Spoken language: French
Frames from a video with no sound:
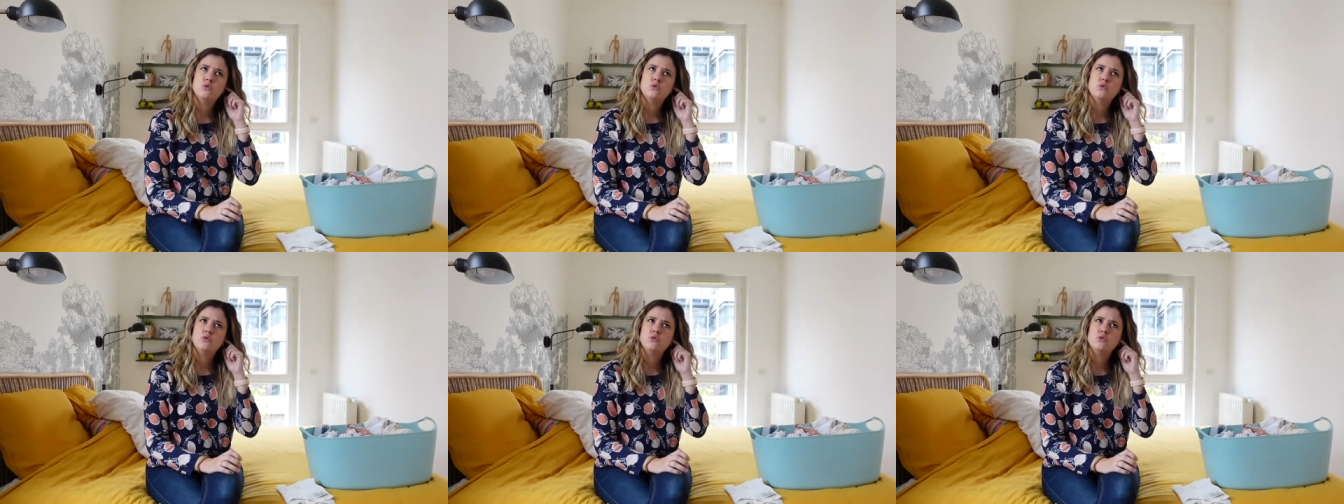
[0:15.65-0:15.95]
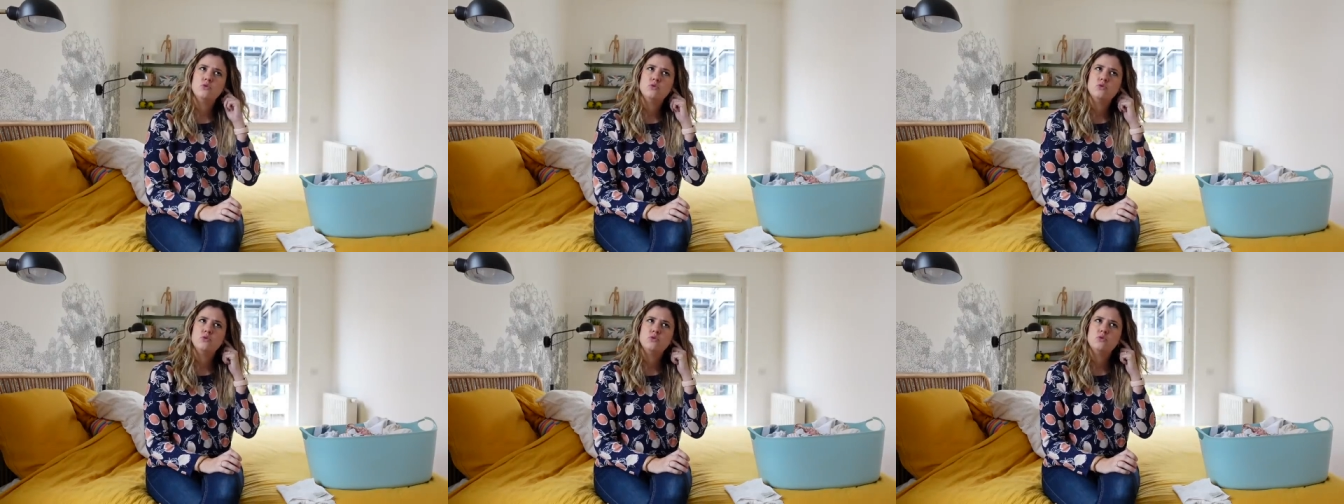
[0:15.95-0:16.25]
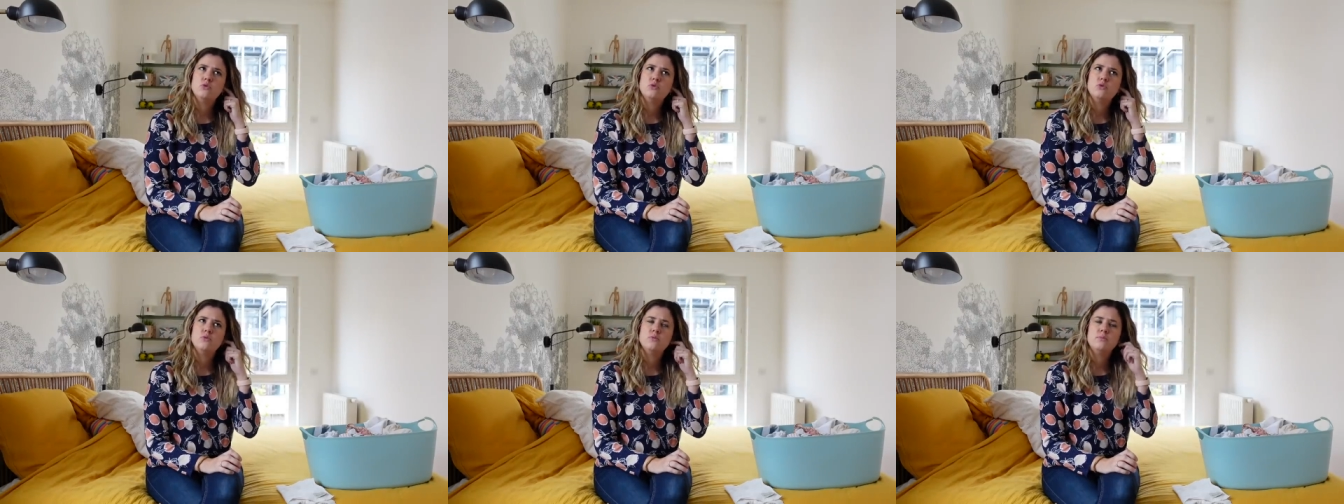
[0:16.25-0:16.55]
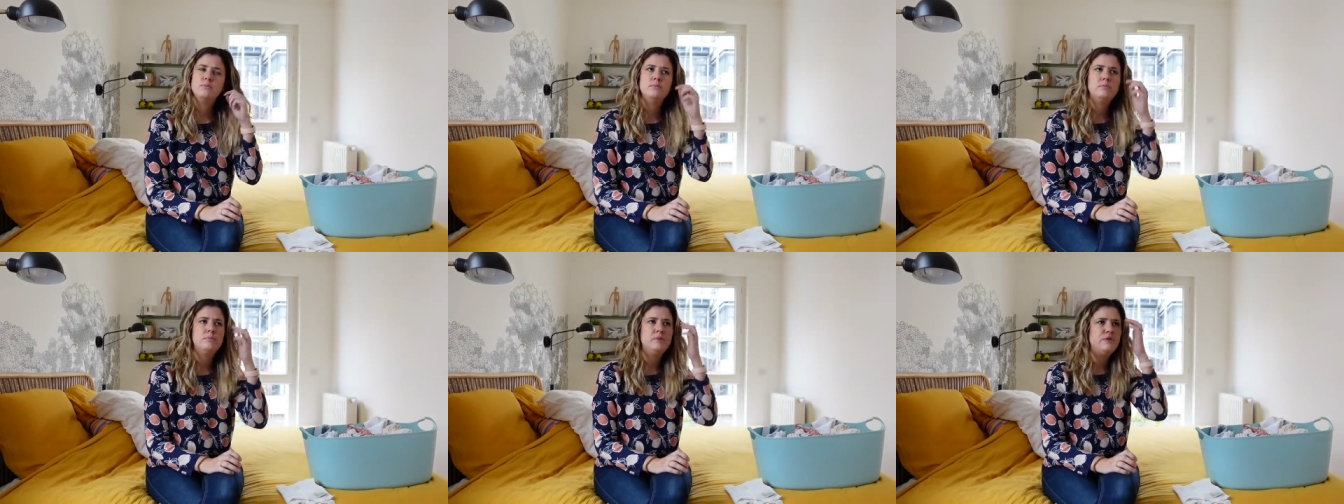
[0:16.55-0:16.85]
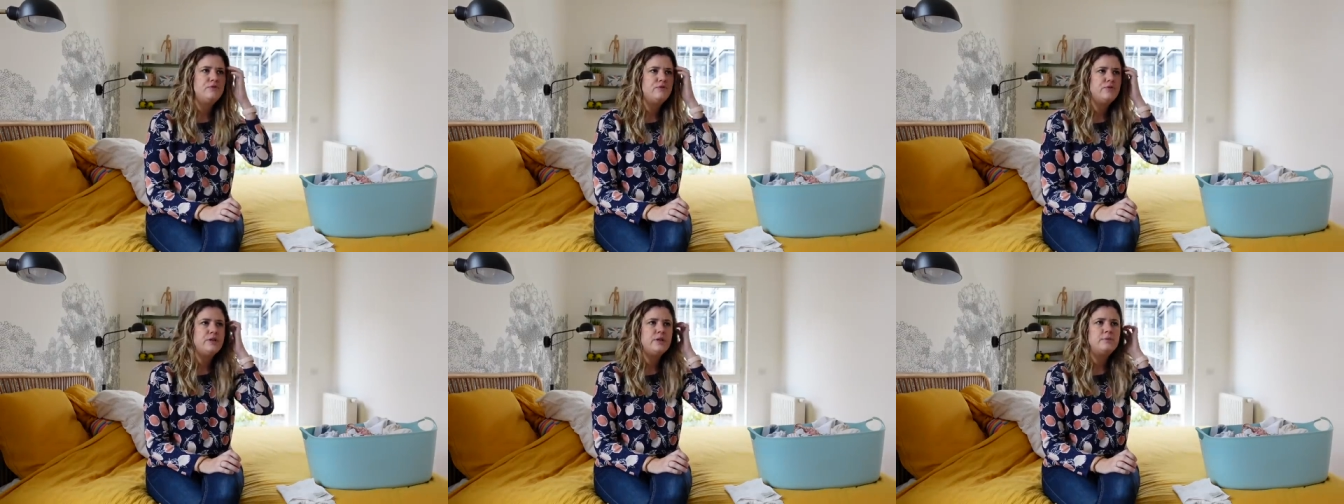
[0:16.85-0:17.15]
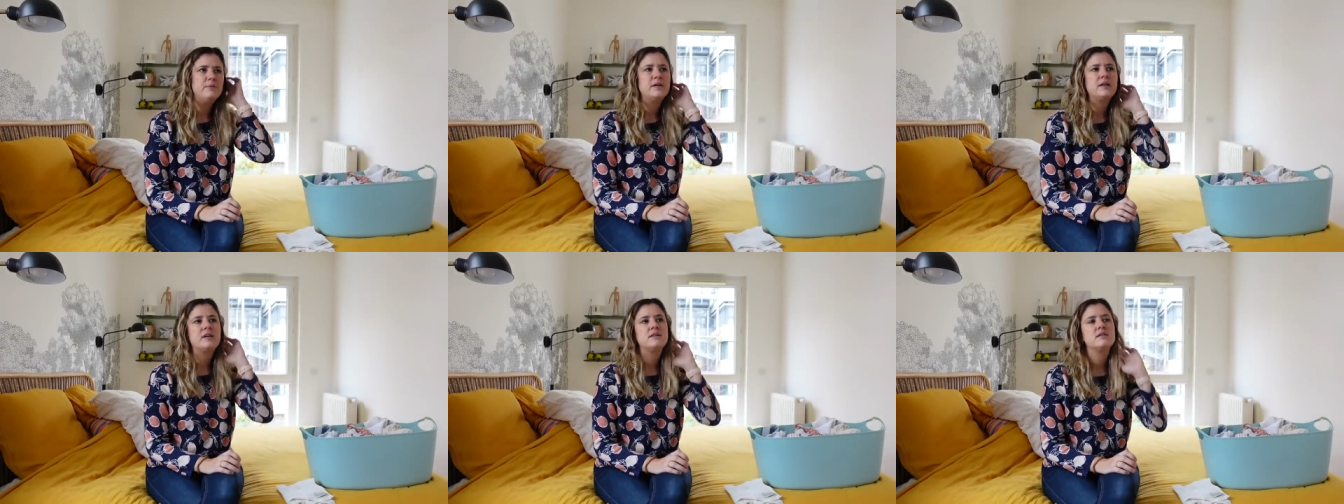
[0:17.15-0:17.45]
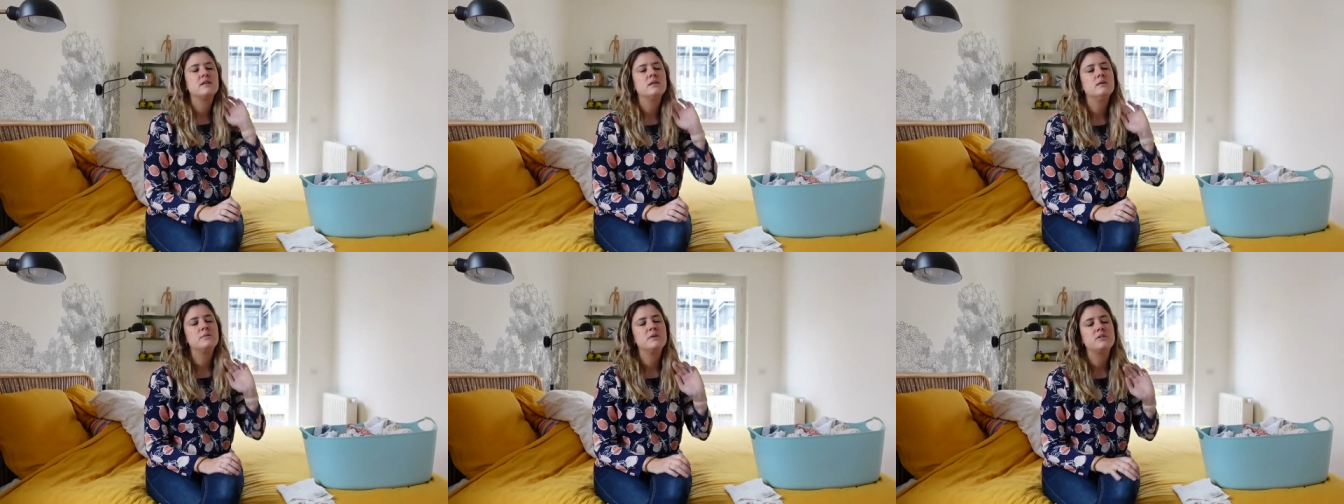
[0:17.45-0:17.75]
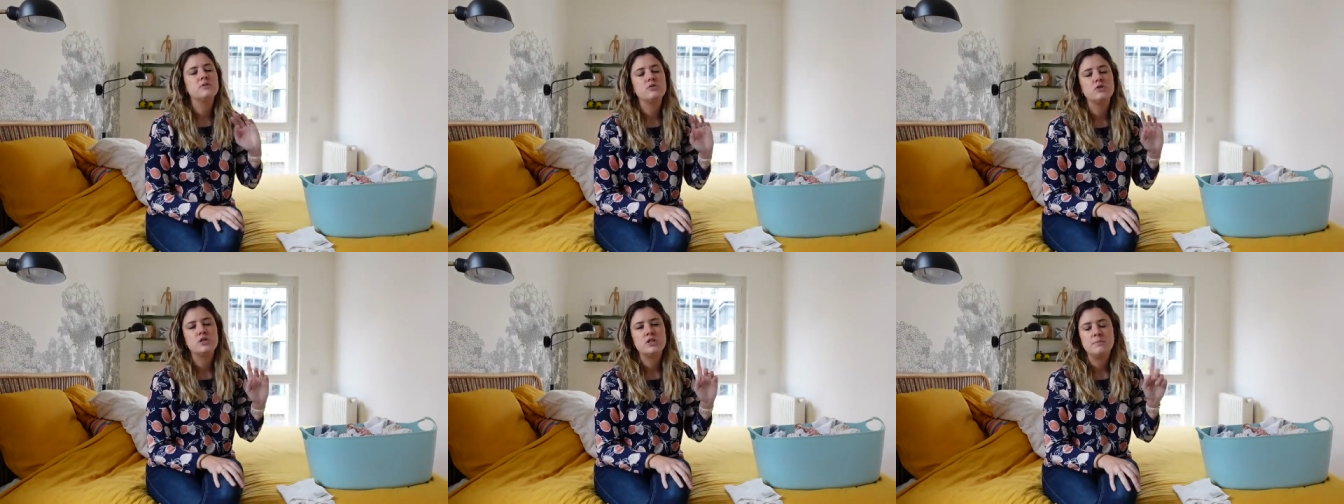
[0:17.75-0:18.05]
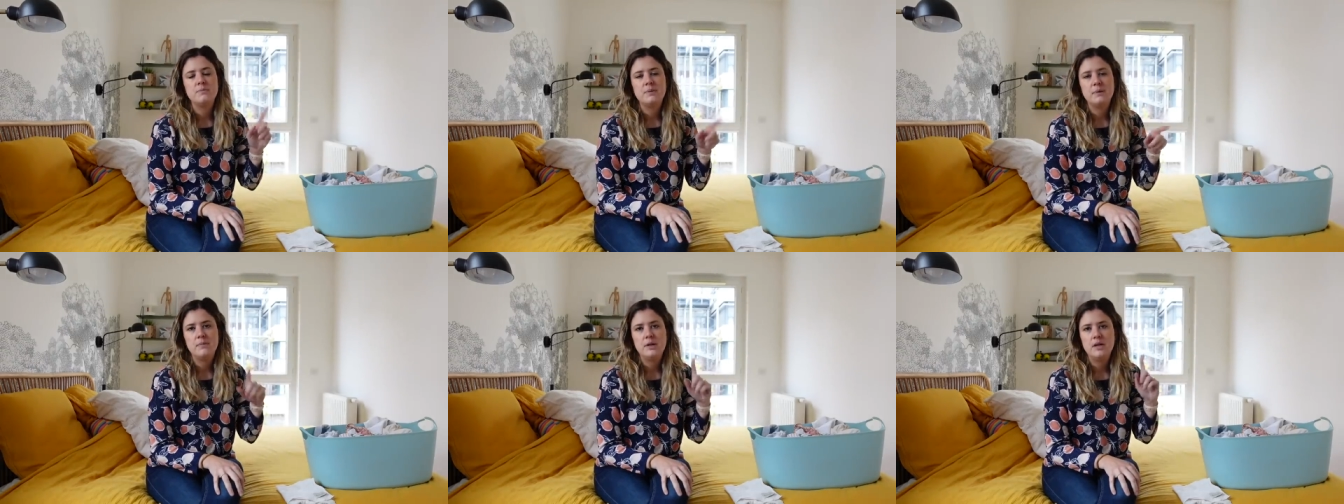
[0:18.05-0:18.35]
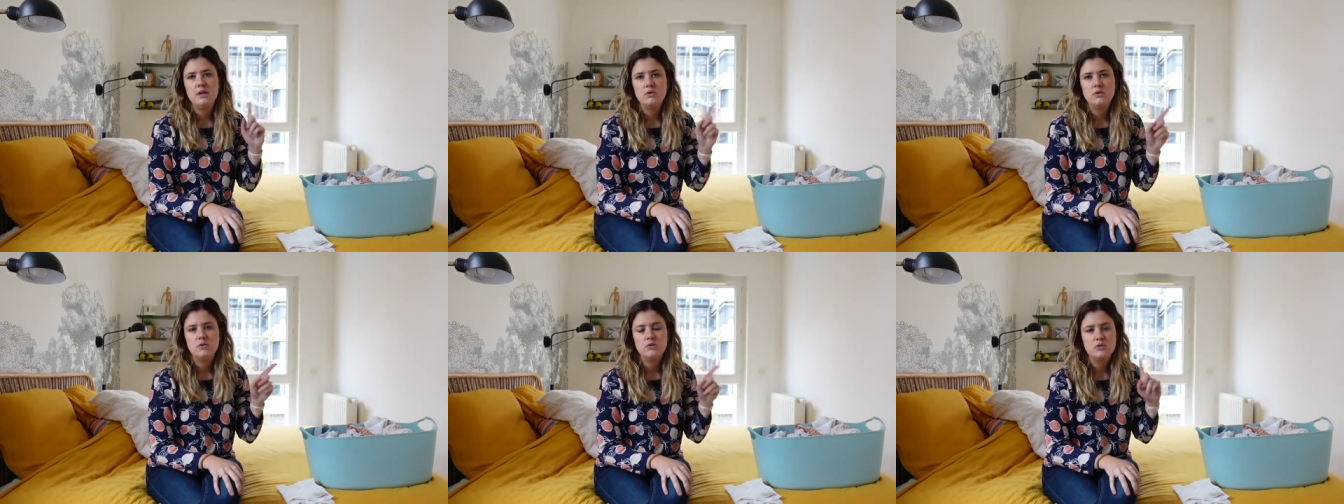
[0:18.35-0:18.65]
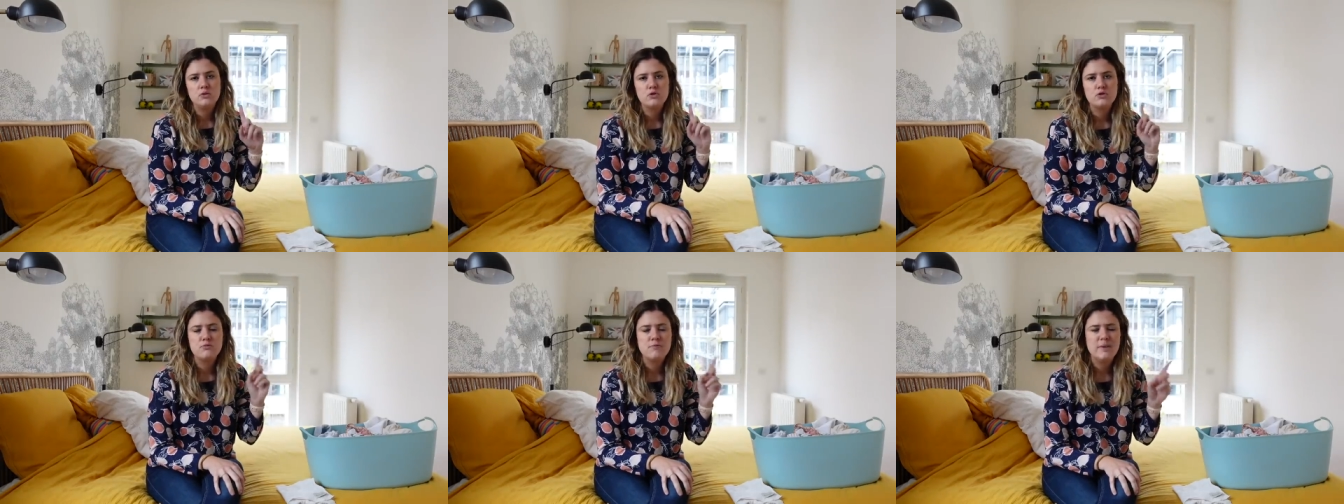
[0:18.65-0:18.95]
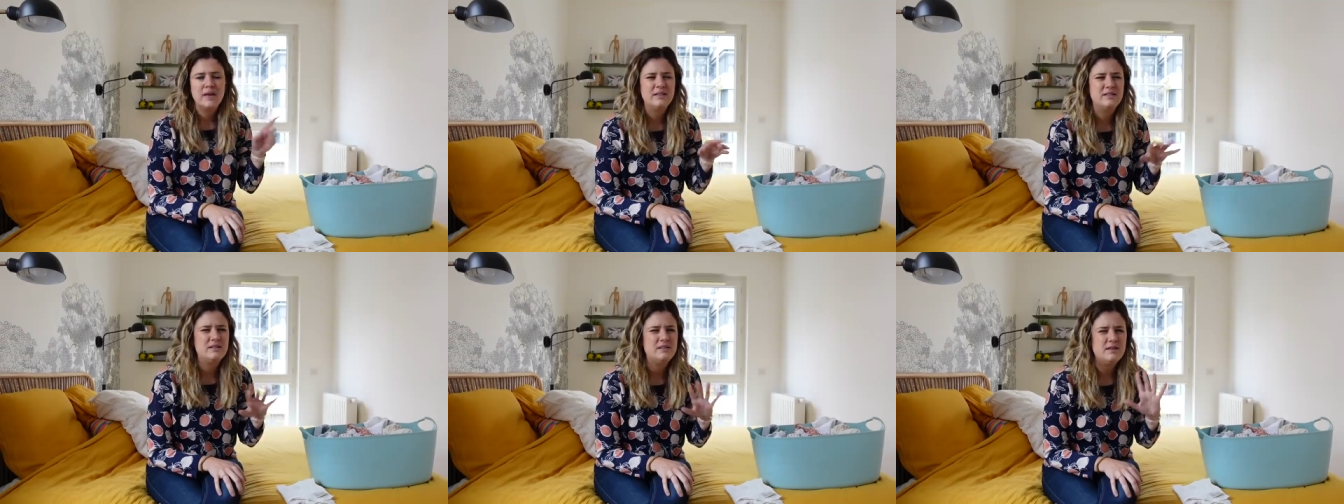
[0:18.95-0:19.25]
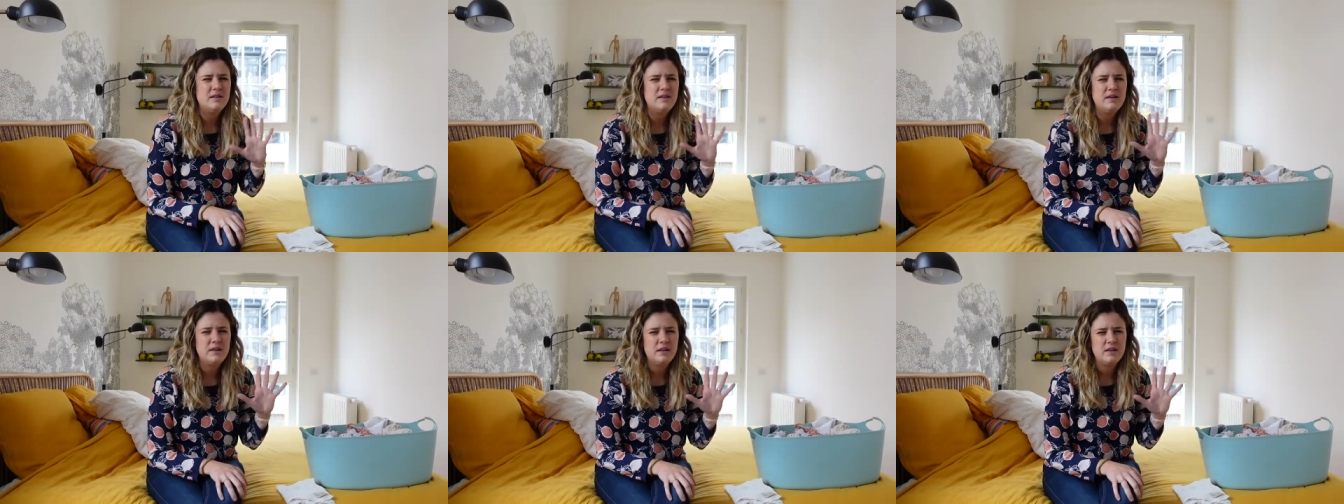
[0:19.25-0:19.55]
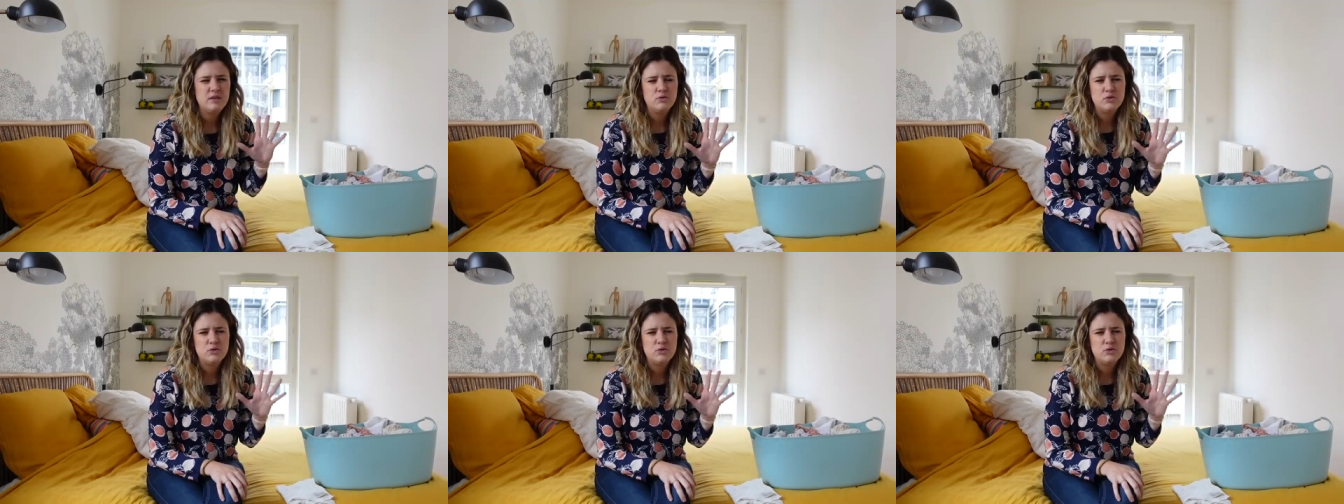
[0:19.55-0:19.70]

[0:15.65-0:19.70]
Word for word: mi-fig mi-raisin parce que j'ai pas mal cauchemardé, déliré,